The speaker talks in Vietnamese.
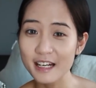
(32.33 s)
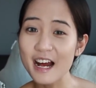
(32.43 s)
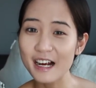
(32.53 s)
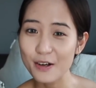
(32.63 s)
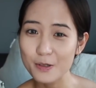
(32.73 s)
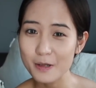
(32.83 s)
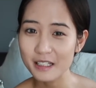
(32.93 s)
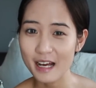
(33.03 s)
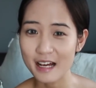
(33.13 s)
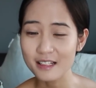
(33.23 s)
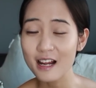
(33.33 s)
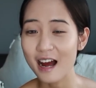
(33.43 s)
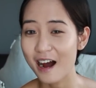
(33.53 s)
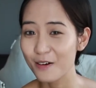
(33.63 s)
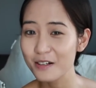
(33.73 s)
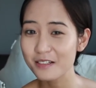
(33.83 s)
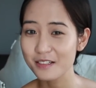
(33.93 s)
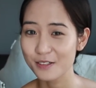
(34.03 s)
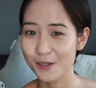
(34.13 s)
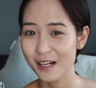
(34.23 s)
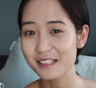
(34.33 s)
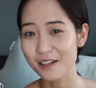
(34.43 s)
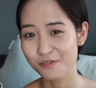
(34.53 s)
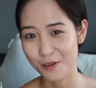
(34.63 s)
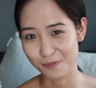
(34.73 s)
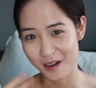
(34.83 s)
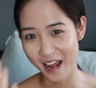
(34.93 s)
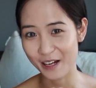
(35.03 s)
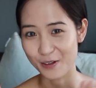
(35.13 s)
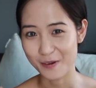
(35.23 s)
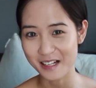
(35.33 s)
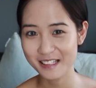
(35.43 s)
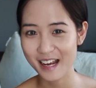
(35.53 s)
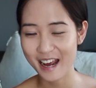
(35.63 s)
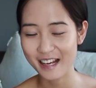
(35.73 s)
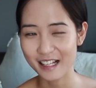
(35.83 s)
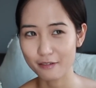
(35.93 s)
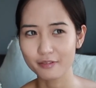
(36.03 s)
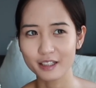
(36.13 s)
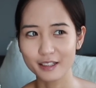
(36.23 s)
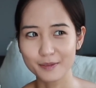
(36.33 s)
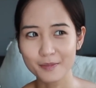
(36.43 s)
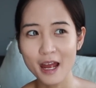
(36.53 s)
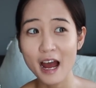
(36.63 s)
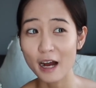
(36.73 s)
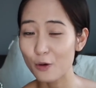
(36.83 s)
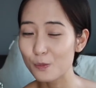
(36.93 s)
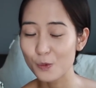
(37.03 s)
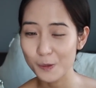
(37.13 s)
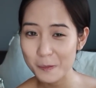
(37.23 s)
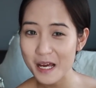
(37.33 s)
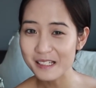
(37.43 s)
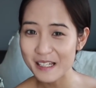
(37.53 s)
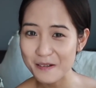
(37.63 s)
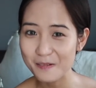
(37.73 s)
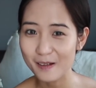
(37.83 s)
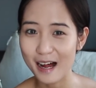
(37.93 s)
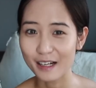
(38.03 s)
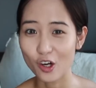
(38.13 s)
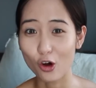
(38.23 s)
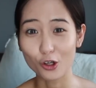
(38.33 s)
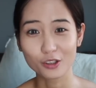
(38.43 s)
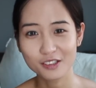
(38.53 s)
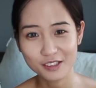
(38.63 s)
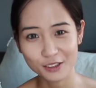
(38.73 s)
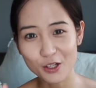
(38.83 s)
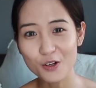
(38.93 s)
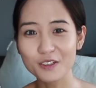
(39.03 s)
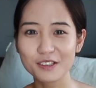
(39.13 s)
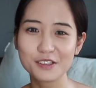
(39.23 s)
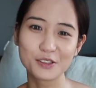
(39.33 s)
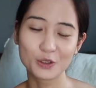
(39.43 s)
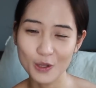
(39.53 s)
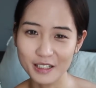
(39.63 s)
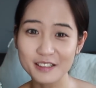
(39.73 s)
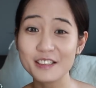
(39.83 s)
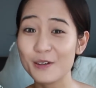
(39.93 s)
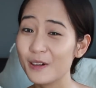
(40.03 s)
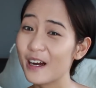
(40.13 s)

Thế nên là ngày hôm nay thì Hà rất là háo hức sử dụng các sản phẩm này của ba C E, tại vì Hà cũng muốn biết xem là nó có thực sự tốt và thực sự tuyệt như nhiều